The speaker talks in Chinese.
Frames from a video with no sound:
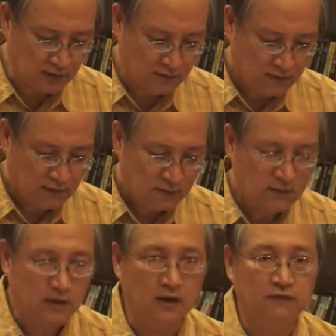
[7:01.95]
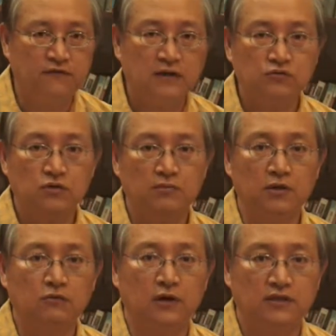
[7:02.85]
了，啊，犯罪没
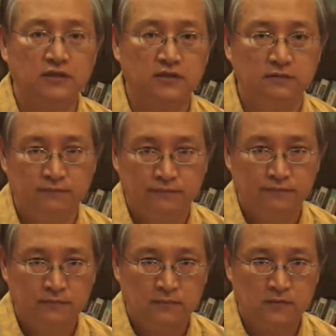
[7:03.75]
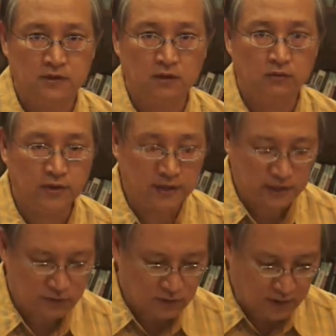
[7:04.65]
有关系，只要悔
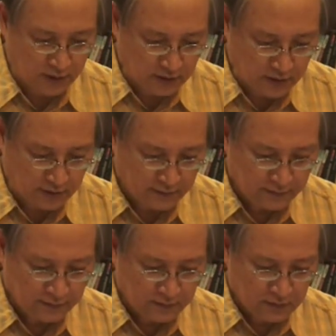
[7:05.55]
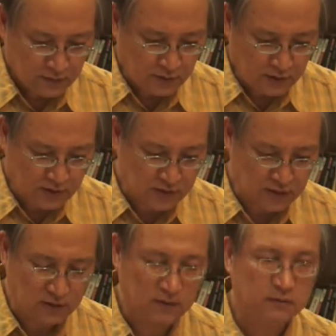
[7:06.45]
改就可以了。所以因
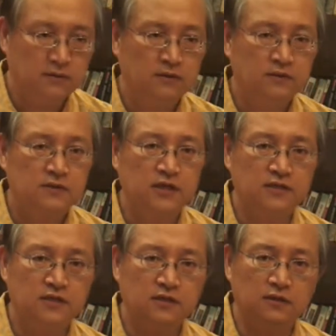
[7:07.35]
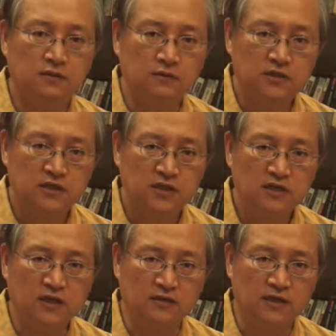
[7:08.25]
此呢，在这个
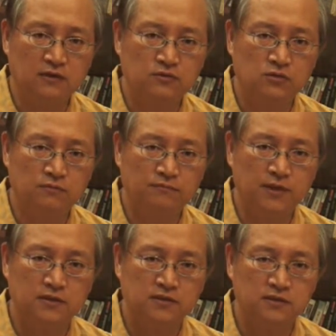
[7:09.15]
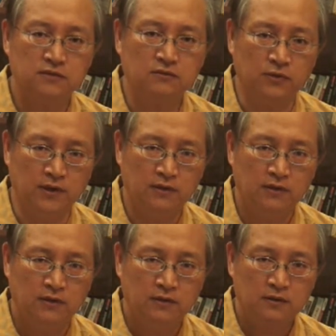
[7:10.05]
信仰当中被视为
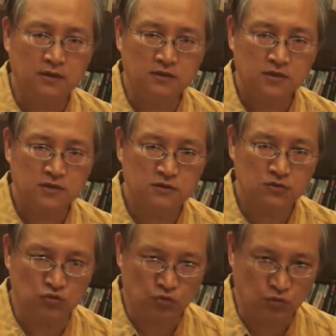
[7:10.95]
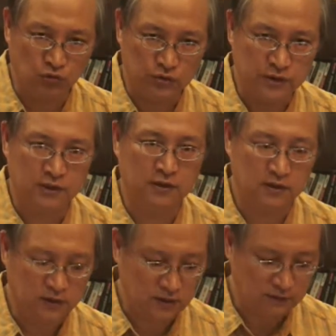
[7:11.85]
跟世俗妥协的一
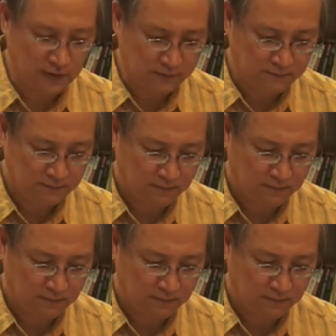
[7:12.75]
个地方，